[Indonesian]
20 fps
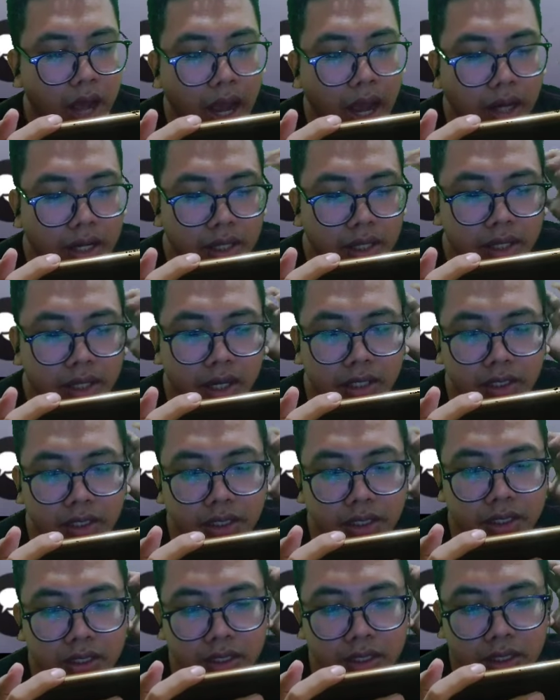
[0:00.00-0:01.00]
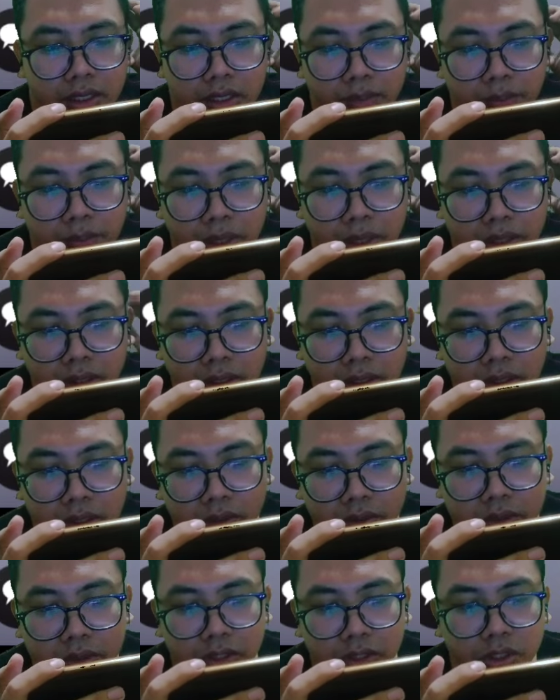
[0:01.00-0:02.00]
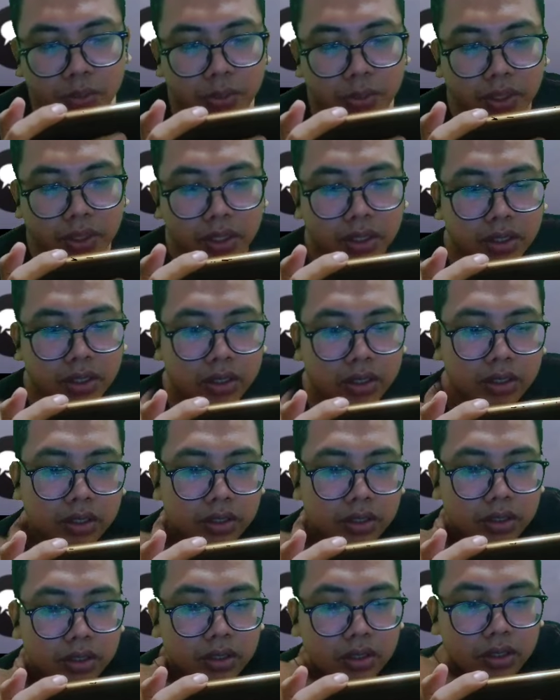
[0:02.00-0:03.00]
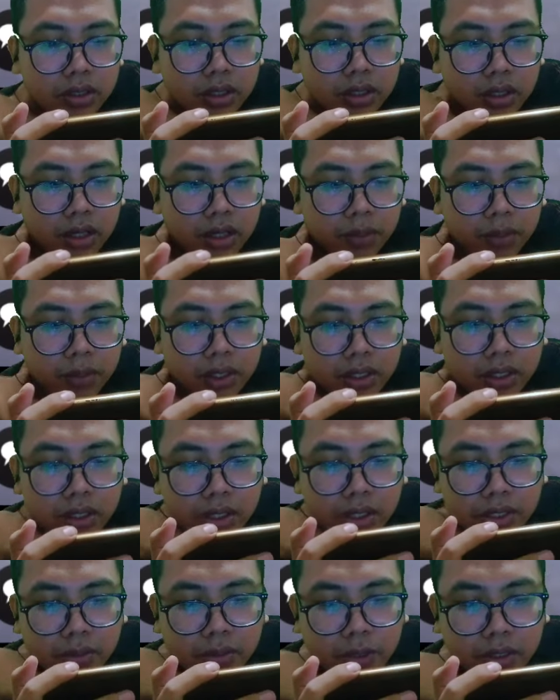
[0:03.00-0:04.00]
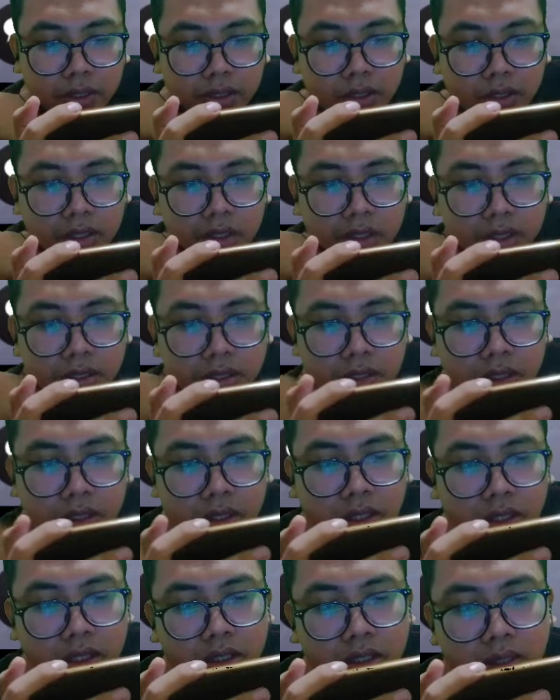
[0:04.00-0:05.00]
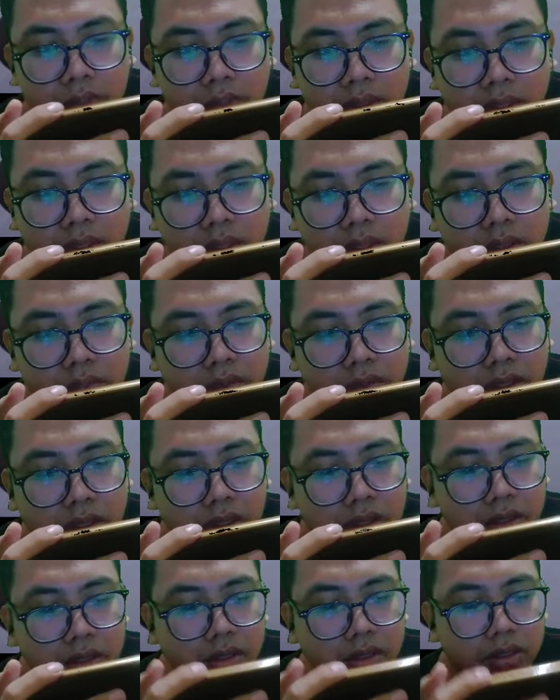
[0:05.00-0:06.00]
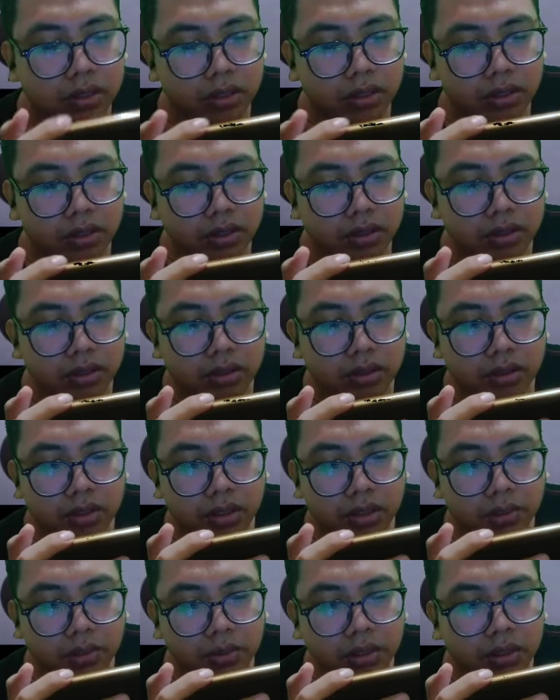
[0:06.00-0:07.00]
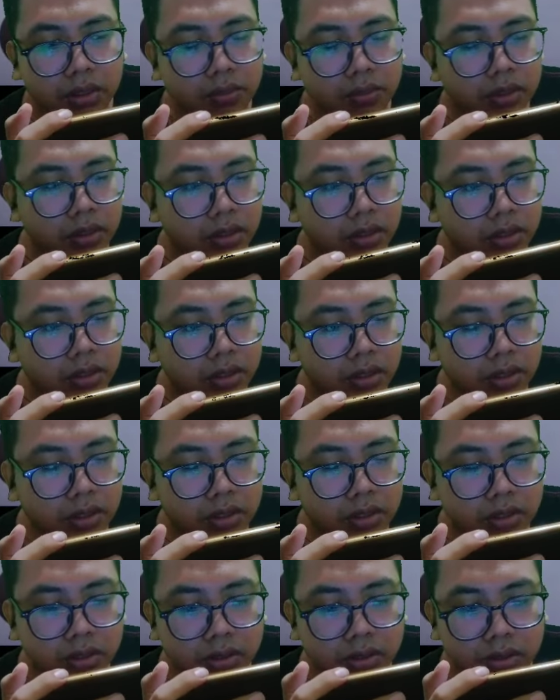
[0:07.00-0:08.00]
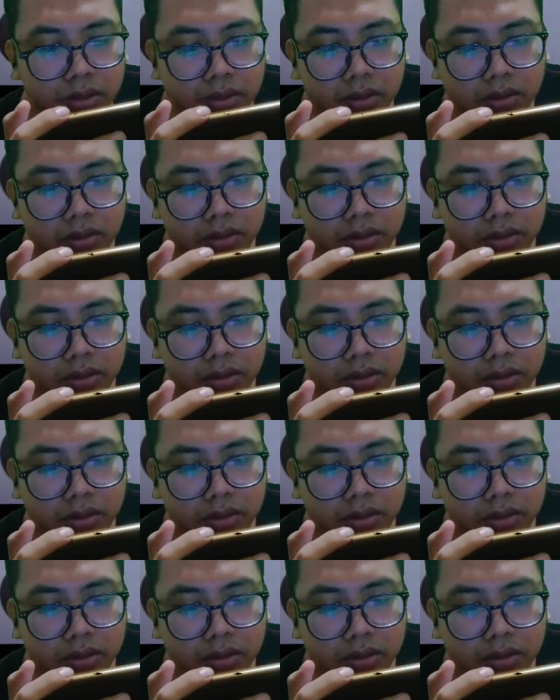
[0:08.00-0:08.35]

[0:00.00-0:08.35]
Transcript: ada transisi battery reset display apa ini guys battery reset getaran kamera apa ini battery reset